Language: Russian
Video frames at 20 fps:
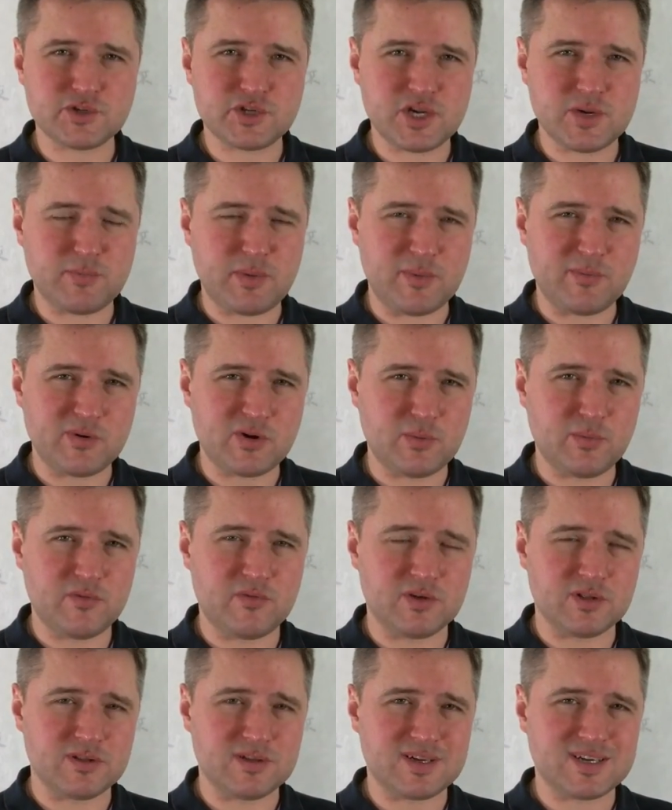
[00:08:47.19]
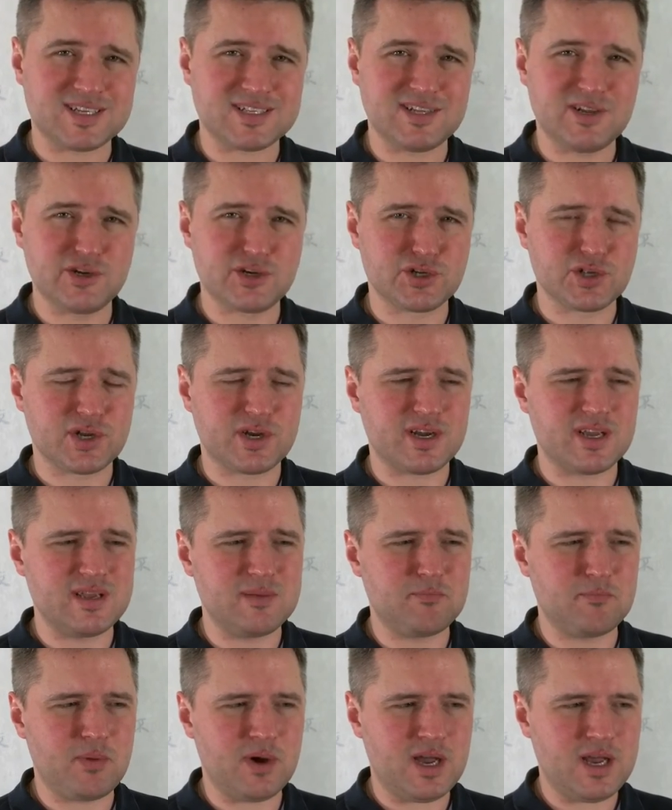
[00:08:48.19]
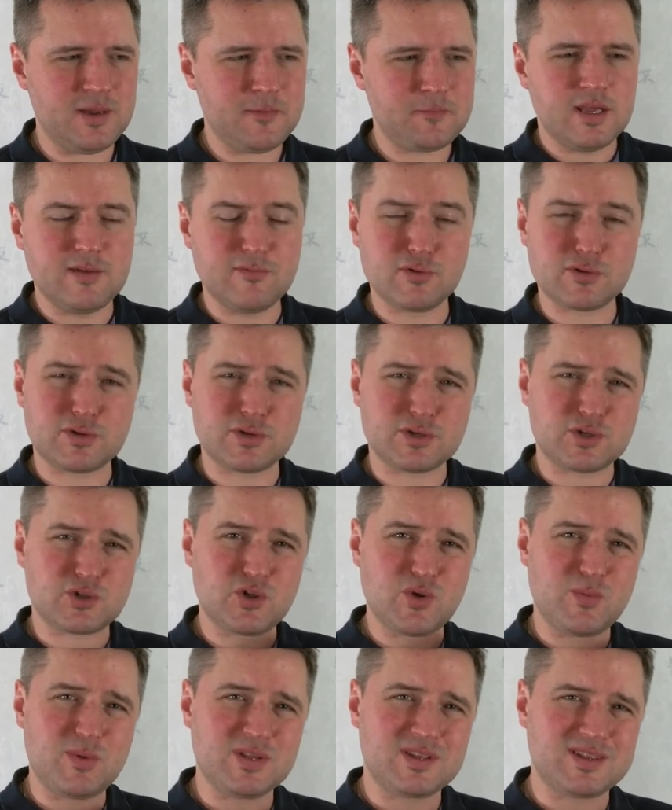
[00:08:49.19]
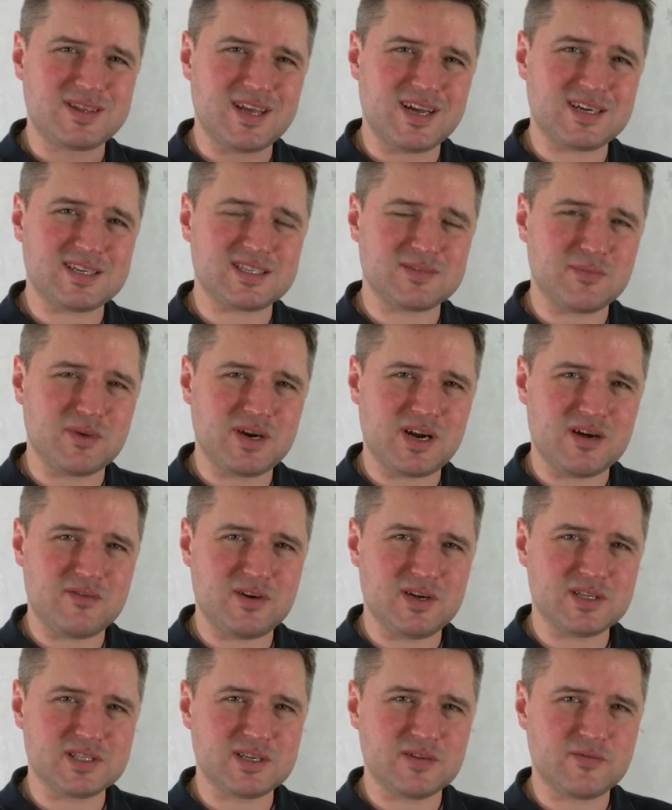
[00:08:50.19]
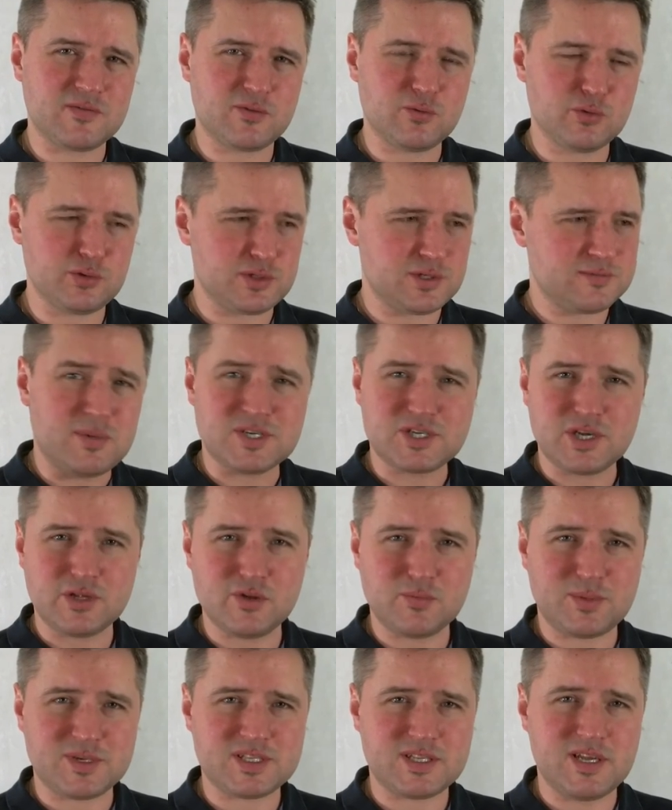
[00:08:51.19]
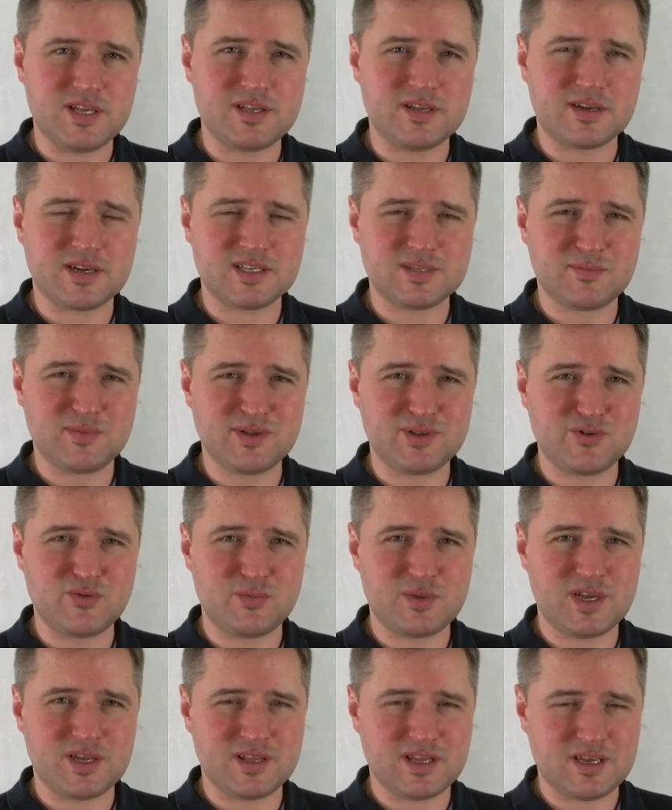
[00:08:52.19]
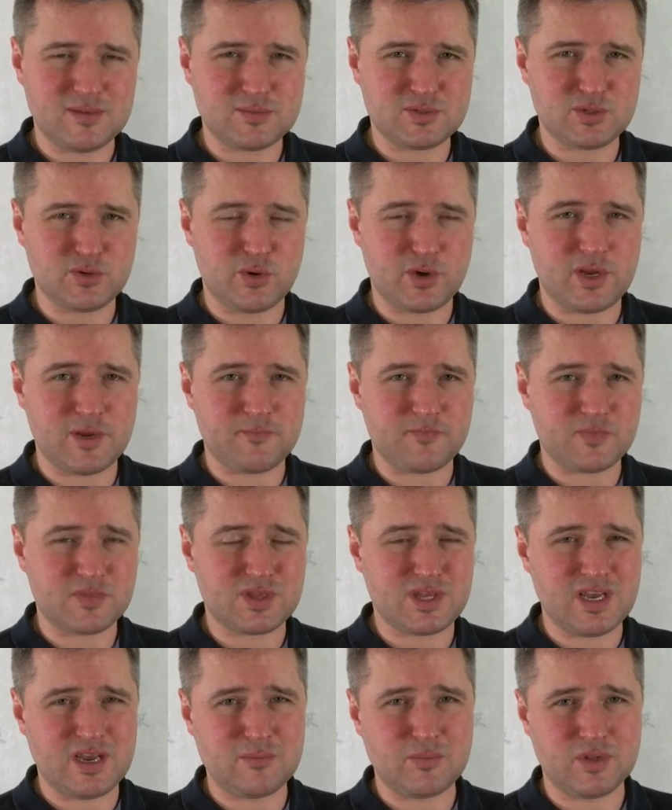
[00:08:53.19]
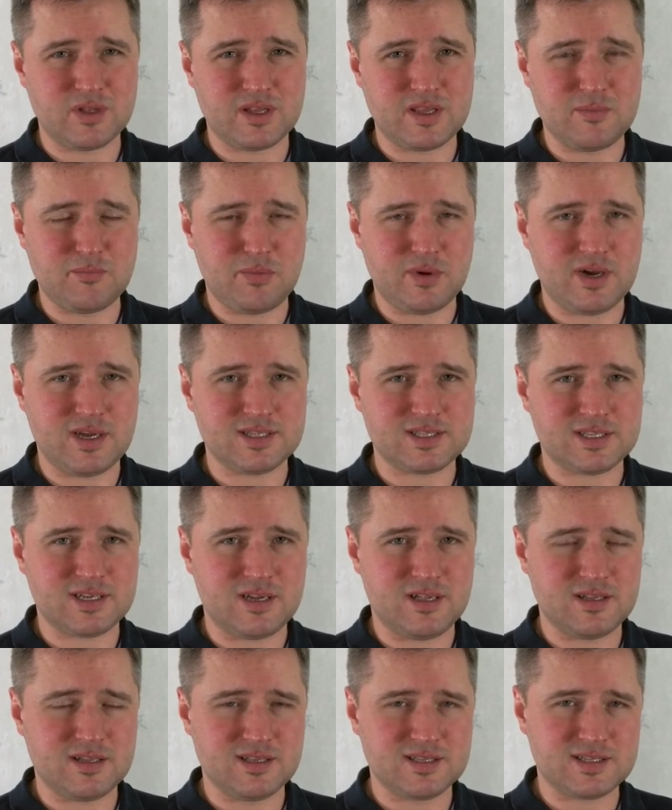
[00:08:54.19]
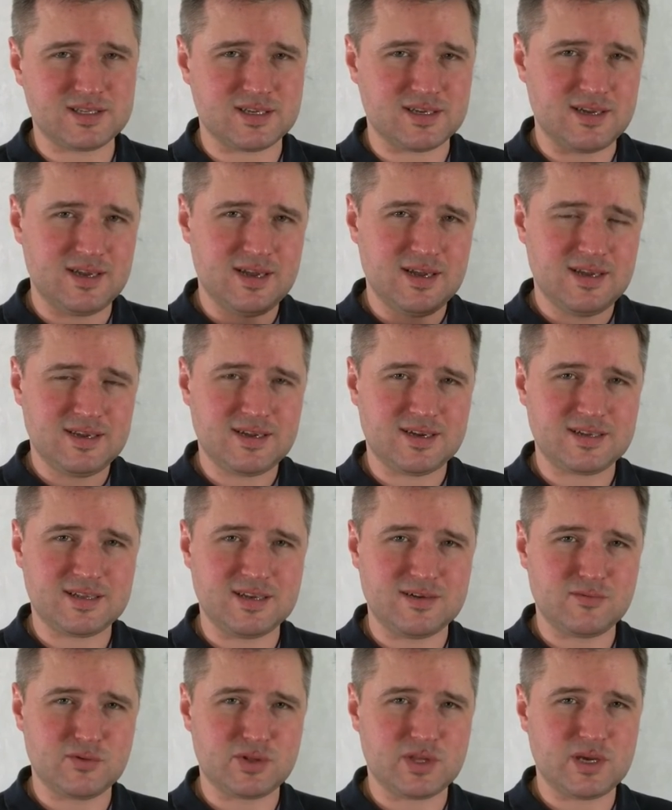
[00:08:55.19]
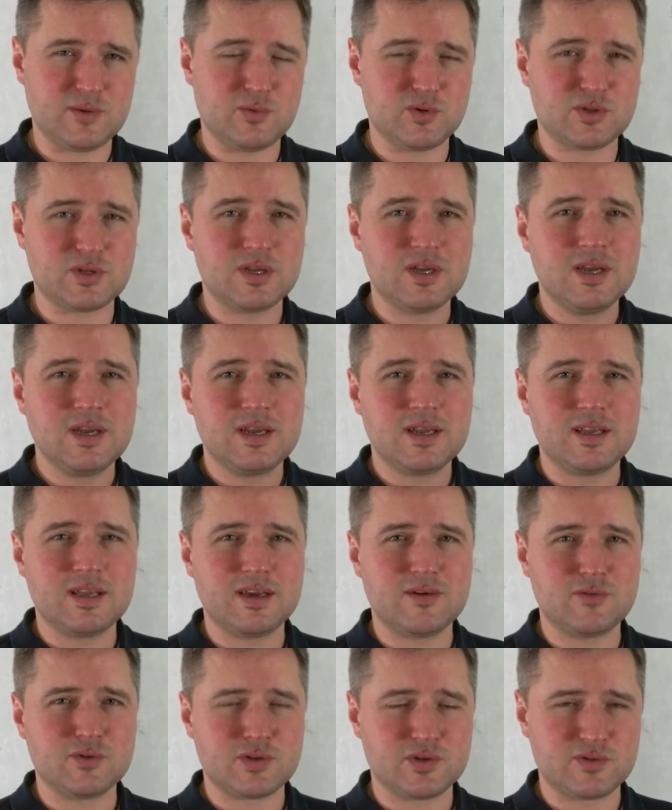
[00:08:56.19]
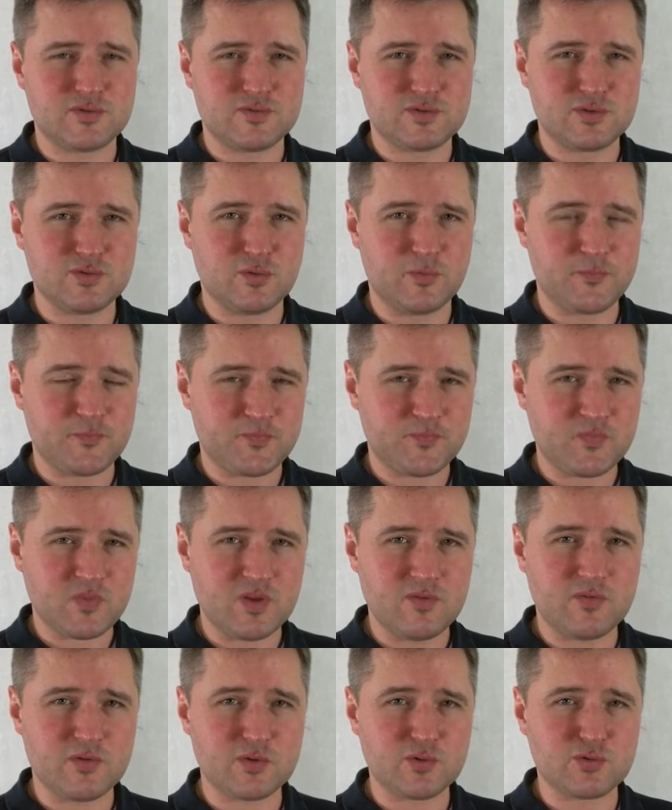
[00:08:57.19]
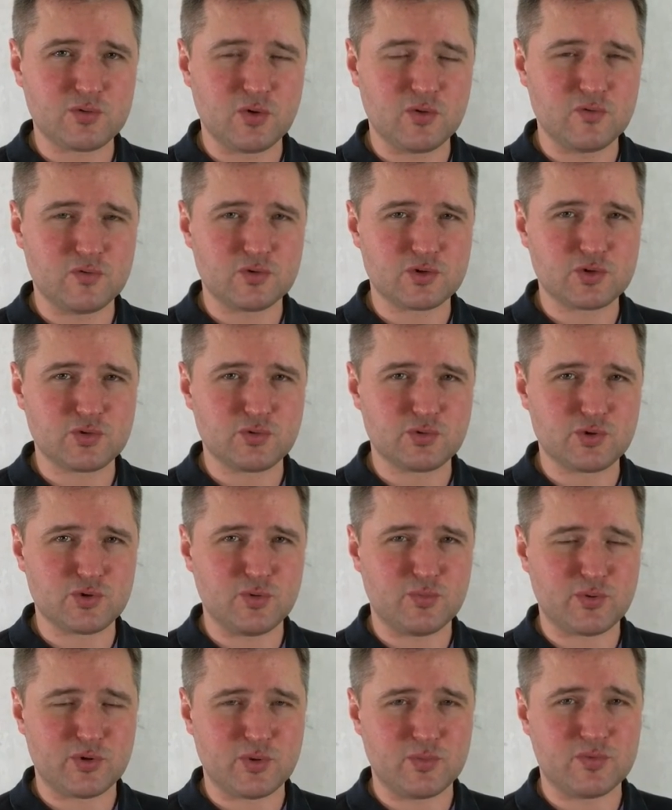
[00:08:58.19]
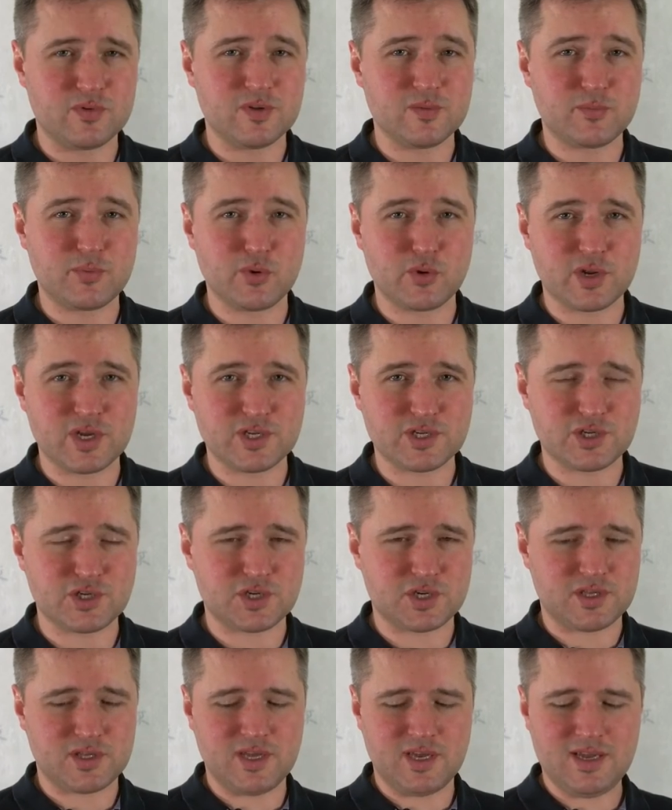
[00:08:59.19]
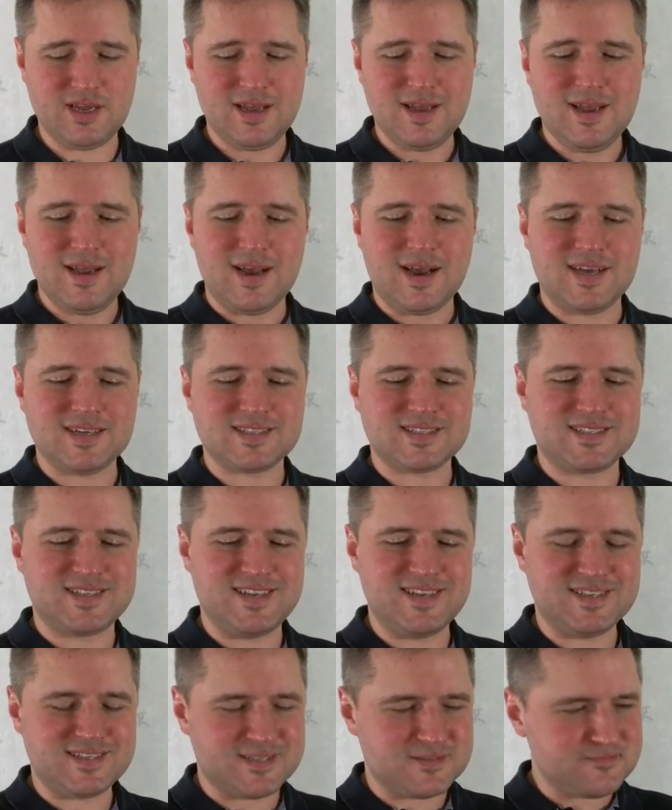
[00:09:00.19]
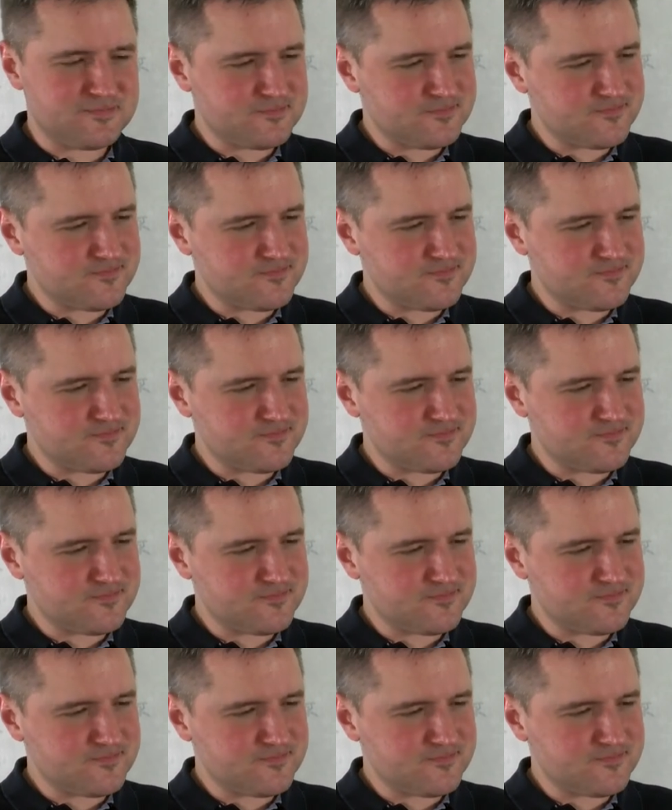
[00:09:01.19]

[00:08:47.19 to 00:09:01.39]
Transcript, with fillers: уже попробовал различных ИПА, и вот чтобы так смаковался вкус, пожалуй, последний раз было у меня на обзоре Double ИПА от Салденса, когда вот там вот я вот эту всю фруктовую штучку пробовал, пюрешечки, да, а здесь